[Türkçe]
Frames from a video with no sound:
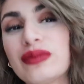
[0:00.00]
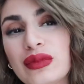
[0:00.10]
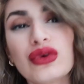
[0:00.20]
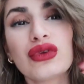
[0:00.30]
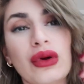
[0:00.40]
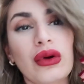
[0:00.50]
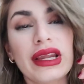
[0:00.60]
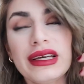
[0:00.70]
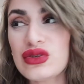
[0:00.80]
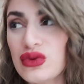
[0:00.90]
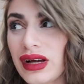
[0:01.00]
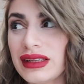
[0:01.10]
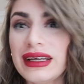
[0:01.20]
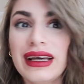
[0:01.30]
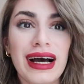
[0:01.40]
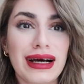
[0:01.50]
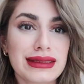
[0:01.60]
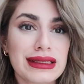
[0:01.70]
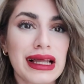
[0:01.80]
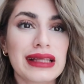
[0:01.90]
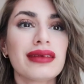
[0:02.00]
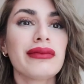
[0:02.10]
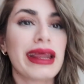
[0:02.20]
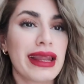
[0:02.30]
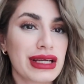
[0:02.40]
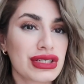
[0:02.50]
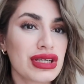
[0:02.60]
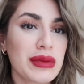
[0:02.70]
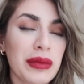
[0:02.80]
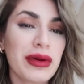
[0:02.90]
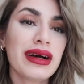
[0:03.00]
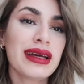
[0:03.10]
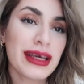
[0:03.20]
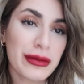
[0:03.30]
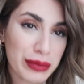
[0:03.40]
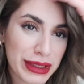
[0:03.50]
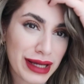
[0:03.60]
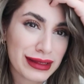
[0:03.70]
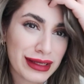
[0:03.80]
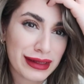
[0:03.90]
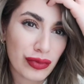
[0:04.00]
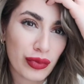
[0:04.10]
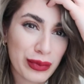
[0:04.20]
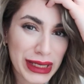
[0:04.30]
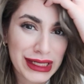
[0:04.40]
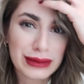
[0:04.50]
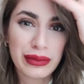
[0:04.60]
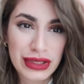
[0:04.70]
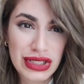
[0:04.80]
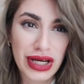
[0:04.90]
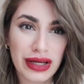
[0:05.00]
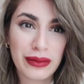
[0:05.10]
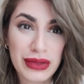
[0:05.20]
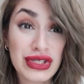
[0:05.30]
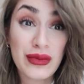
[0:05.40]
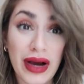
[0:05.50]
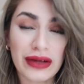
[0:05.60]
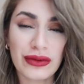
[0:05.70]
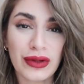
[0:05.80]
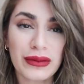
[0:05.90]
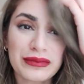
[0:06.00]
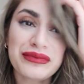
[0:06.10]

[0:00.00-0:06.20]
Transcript: Bugün de öyle. Şu an hazırlandım, enerjiyim ama bir yandan da böyle biraz başa, başım ağrıyor.